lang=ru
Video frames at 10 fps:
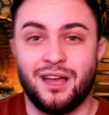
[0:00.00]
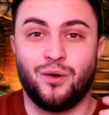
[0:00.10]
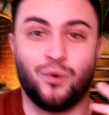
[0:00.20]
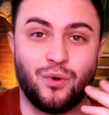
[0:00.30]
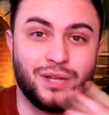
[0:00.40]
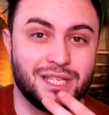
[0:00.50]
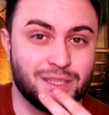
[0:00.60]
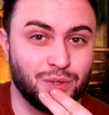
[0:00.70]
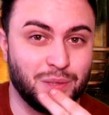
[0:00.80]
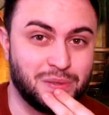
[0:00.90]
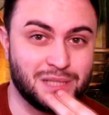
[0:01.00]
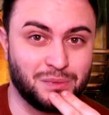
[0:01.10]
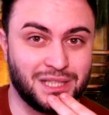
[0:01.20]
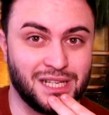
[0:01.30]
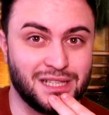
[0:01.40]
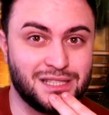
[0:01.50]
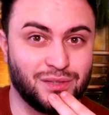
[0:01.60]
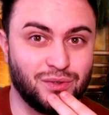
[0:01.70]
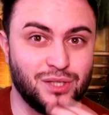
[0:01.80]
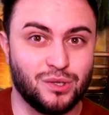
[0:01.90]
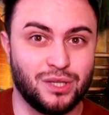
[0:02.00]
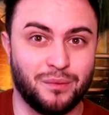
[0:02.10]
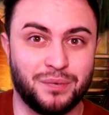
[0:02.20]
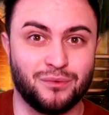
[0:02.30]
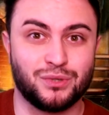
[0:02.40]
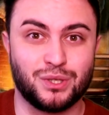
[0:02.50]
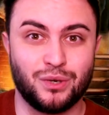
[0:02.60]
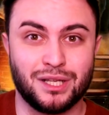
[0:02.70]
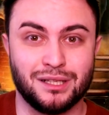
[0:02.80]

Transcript: О, я сегодня пересмотрел эти видео, я прям в шоке,